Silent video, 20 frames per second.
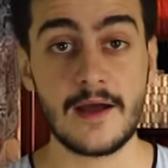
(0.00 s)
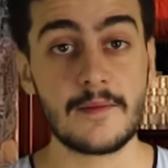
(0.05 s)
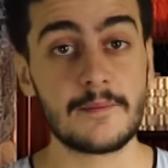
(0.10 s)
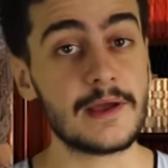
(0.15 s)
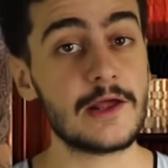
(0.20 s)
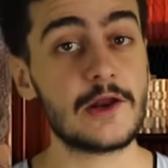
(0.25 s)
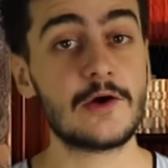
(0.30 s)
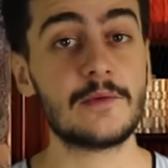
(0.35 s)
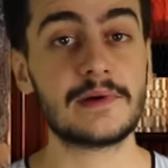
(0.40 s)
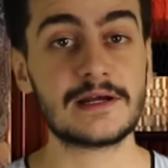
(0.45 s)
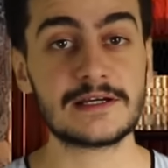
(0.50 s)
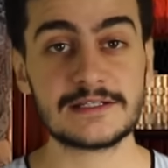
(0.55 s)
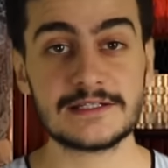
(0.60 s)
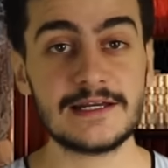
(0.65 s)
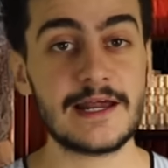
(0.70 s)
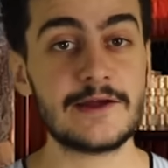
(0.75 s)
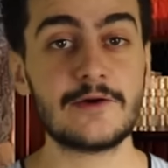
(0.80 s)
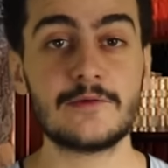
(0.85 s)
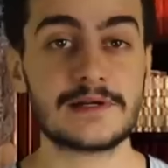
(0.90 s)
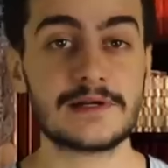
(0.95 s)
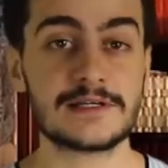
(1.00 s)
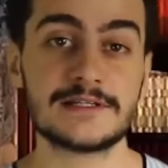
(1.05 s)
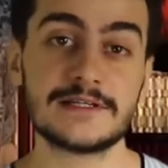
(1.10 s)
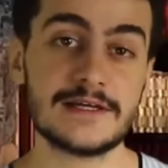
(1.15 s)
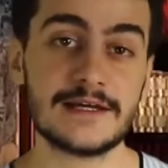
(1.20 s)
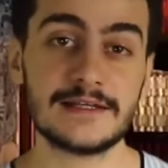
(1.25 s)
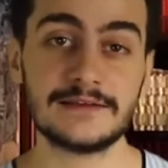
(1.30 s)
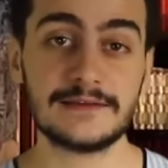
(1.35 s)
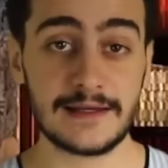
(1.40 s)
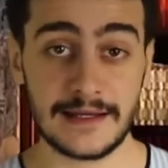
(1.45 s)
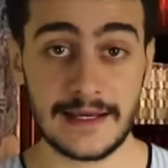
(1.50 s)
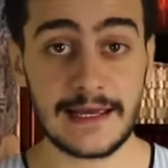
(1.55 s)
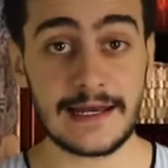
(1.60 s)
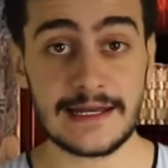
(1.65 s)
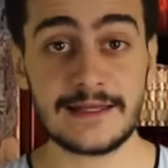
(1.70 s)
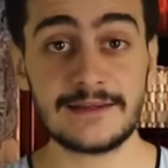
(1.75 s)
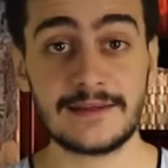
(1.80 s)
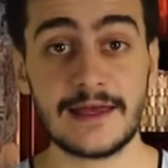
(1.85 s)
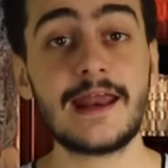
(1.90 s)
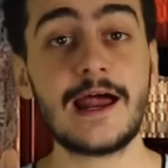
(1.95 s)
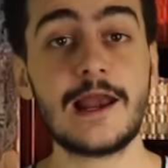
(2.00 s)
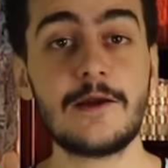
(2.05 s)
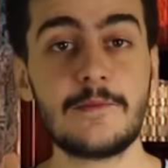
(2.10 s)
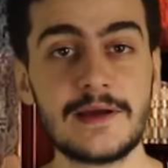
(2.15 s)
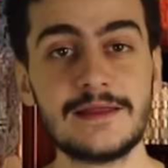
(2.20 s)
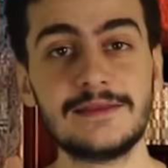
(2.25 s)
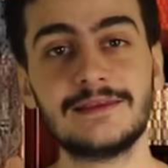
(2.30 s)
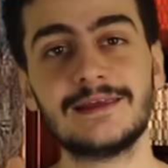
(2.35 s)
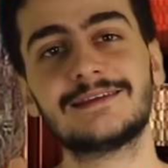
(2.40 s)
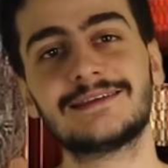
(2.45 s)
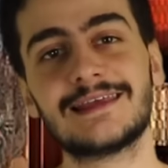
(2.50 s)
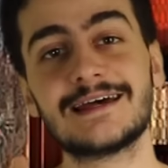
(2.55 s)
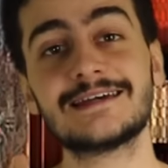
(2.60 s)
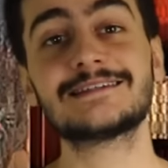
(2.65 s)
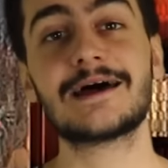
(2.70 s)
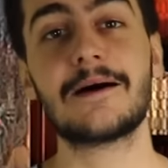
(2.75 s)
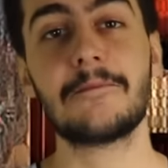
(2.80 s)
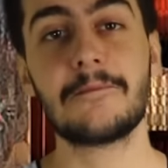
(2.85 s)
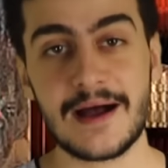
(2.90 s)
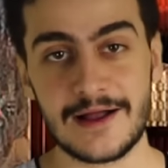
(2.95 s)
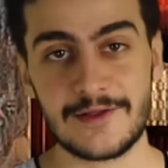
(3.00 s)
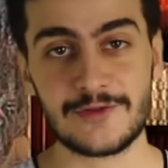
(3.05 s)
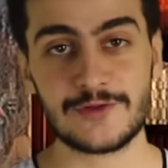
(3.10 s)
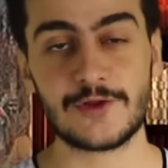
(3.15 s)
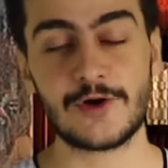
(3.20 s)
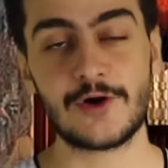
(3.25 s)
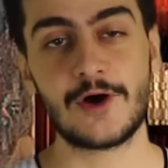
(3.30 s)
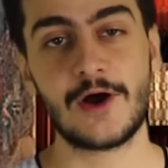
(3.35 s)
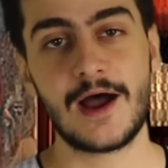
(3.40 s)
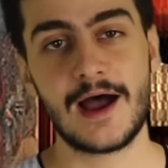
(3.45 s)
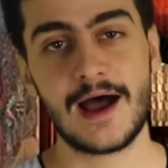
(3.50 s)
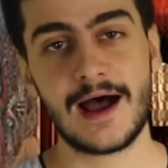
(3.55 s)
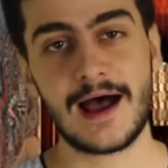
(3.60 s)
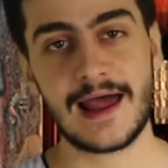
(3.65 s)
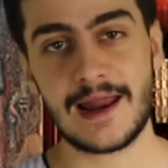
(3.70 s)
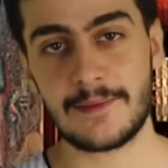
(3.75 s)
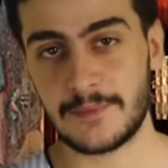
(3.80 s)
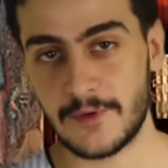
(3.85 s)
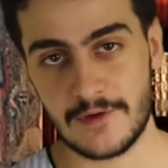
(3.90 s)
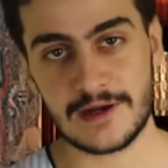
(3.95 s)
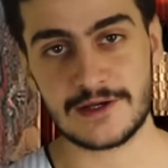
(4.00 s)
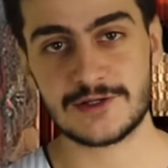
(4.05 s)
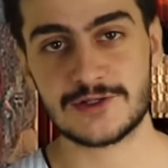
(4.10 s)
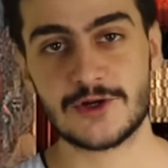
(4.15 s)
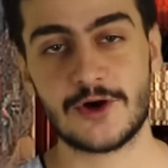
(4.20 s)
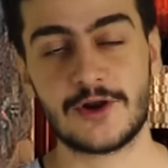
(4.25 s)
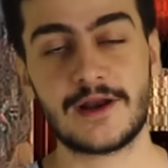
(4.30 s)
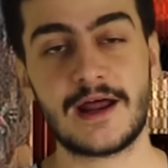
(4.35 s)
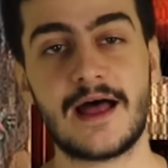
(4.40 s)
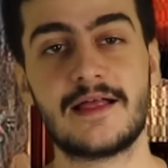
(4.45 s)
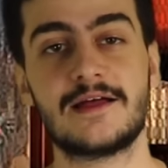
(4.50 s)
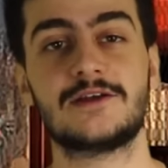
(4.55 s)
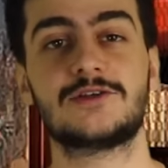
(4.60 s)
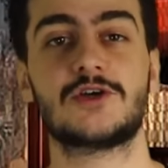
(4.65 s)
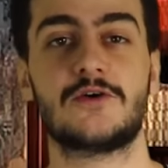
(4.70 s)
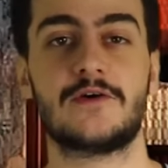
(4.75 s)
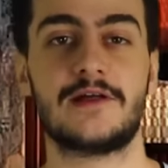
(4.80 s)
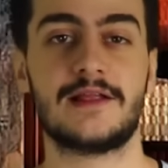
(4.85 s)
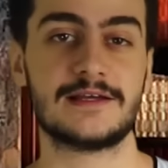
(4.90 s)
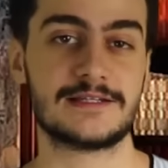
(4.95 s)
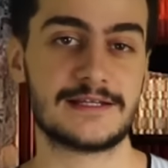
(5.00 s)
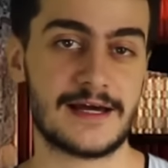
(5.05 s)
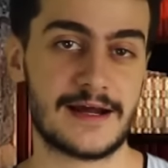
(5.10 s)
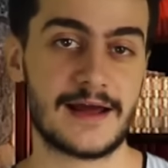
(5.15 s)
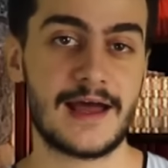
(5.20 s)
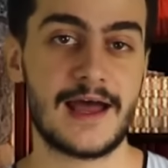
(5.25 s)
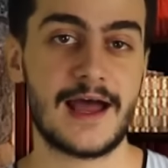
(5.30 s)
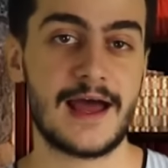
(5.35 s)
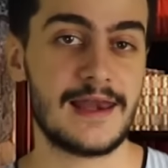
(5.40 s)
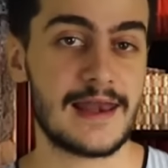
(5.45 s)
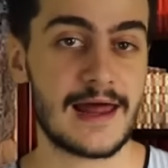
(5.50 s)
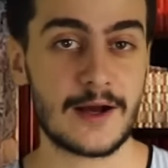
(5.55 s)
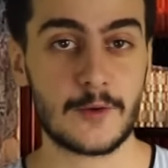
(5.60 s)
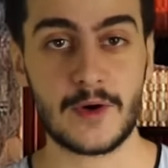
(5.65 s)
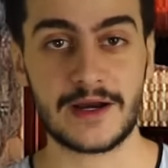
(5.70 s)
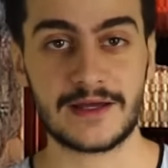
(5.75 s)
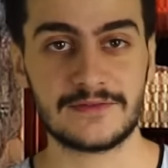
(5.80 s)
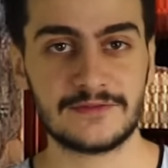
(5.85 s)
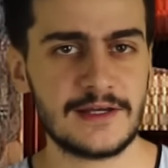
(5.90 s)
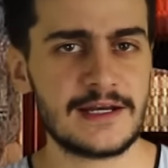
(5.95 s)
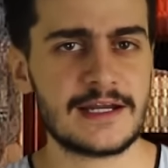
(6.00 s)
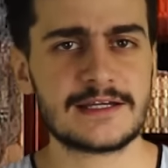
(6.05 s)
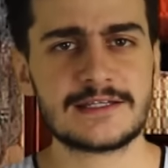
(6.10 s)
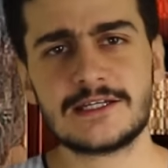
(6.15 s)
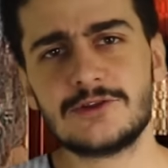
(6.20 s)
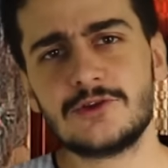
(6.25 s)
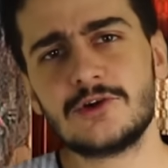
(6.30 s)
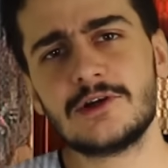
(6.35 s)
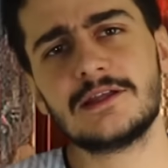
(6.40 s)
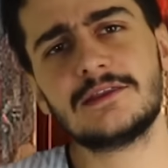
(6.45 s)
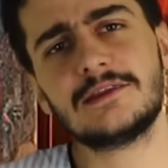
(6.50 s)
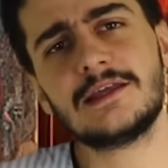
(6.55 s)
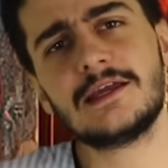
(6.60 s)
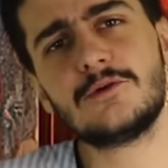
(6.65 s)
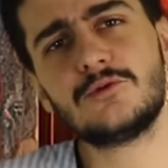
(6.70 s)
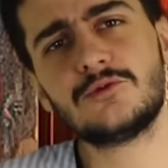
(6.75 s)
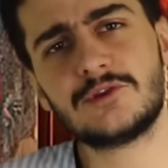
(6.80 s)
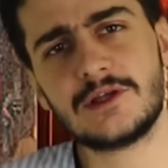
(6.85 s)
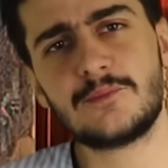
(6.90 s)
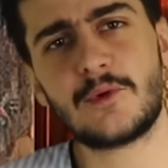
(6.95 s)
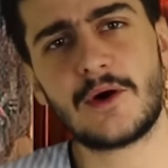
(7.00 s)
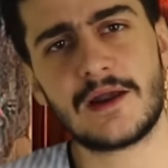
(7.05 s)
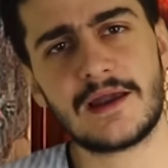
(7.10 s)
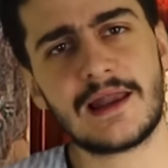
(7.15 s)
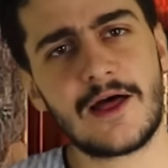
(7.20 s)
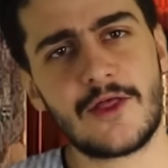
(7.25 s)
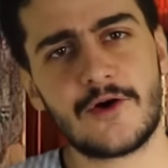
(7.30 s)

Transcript: Pero en Brasil presidente que literalmente está llamando a la población a desobedecer la cuarentena, siendo que tiene un tipo al